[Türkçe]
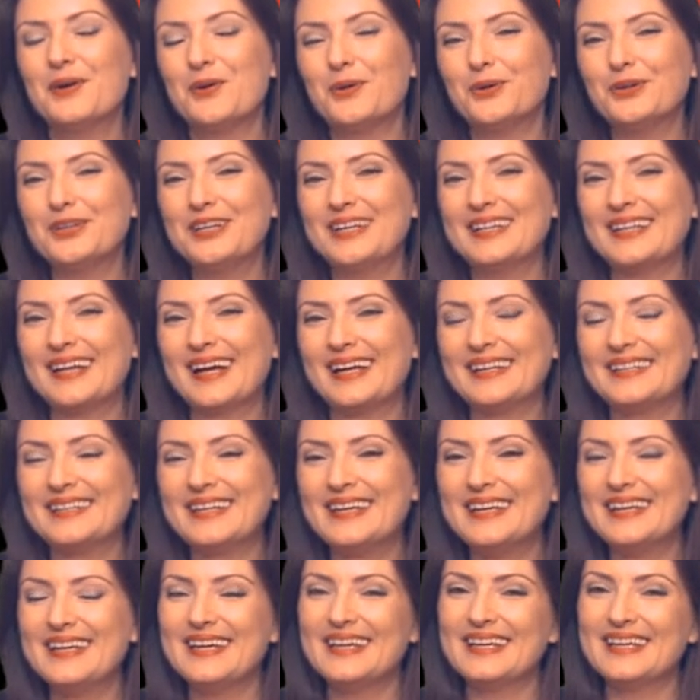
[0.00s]
O
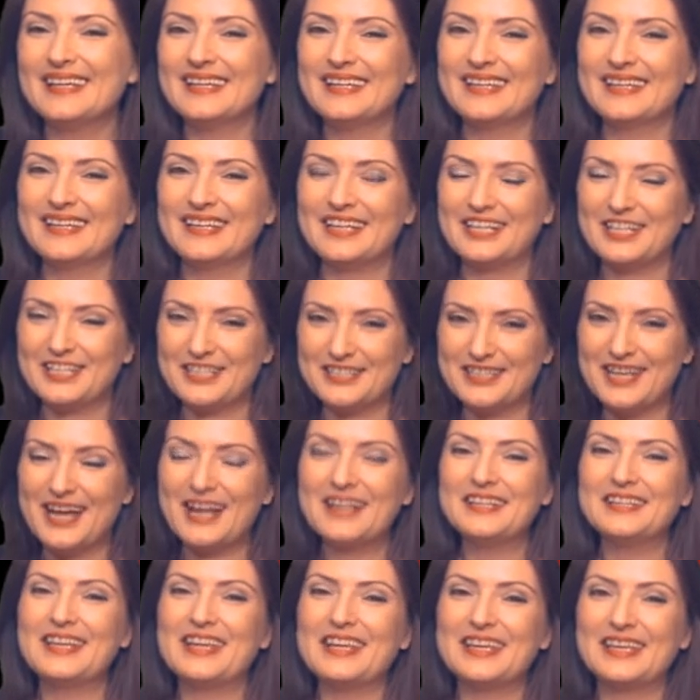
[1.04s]
nedenle e,
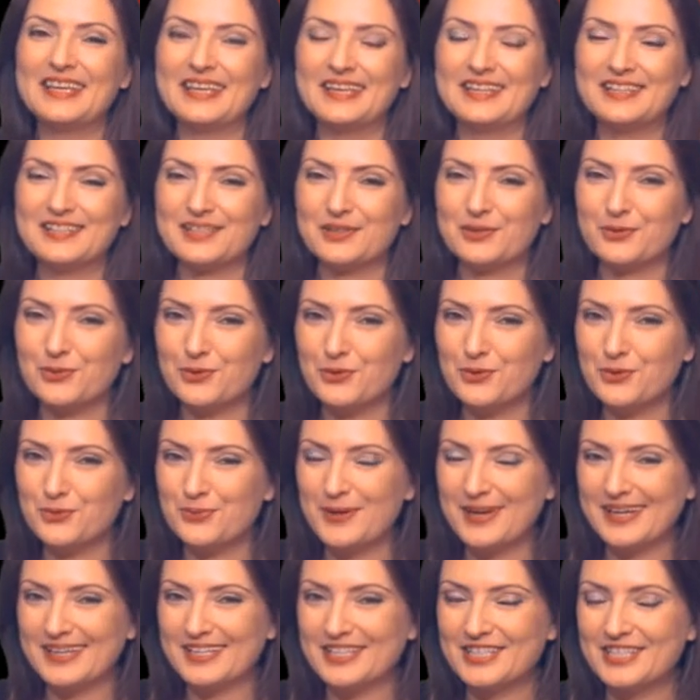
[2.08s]
içsel dengenizi
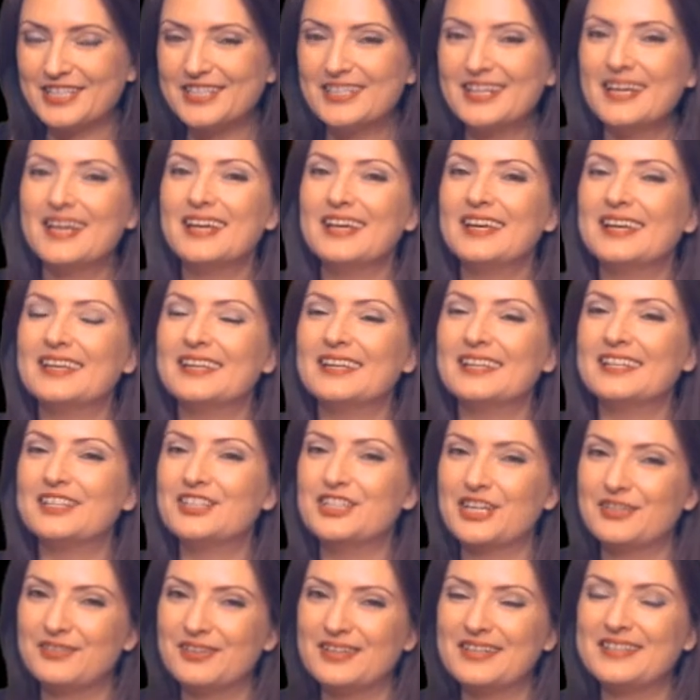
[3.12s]
korumak için e,
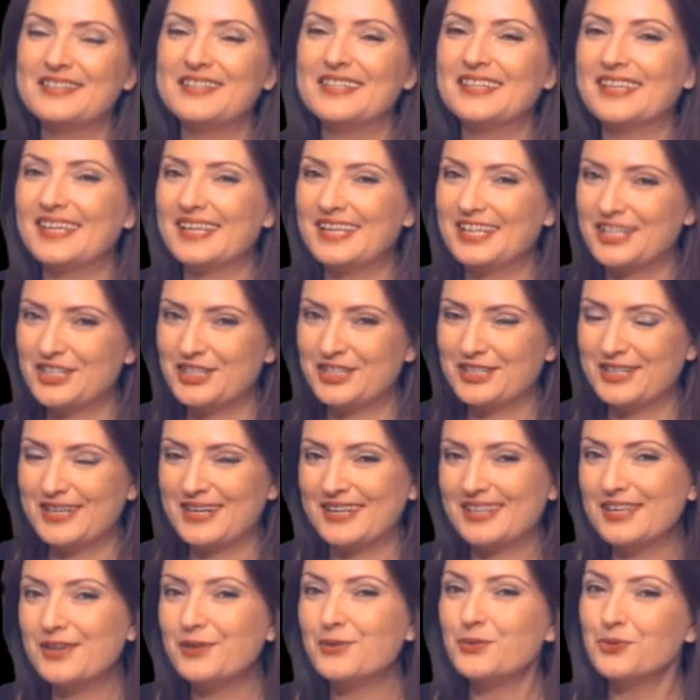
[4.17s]
çevrenizdeki
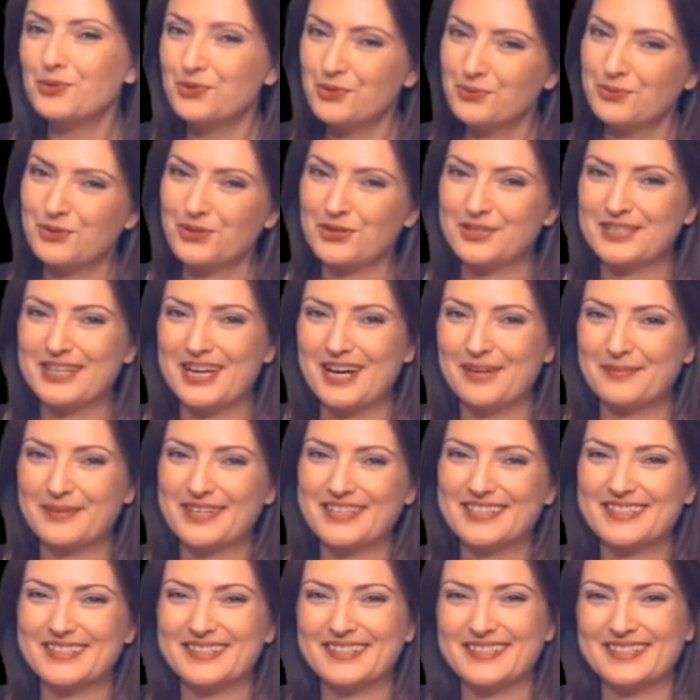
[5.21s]
kişilere de uyum göstermeye
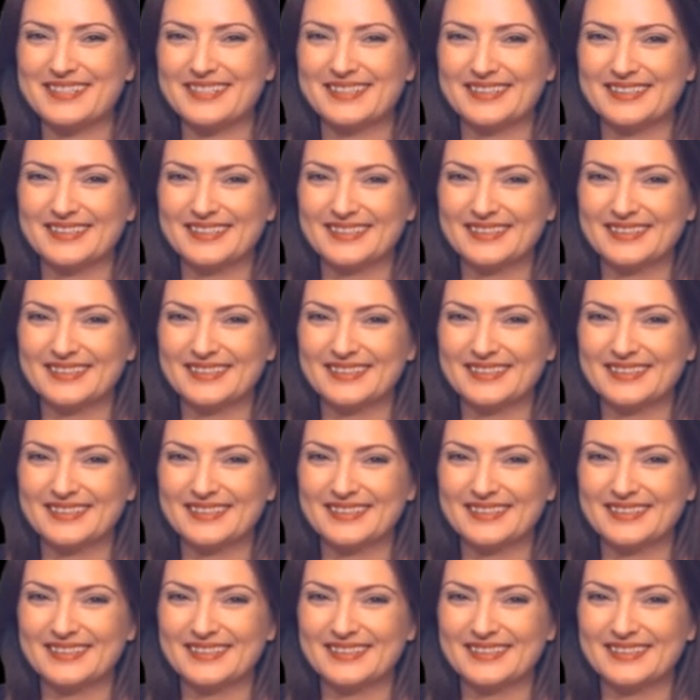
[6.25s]
çalışın.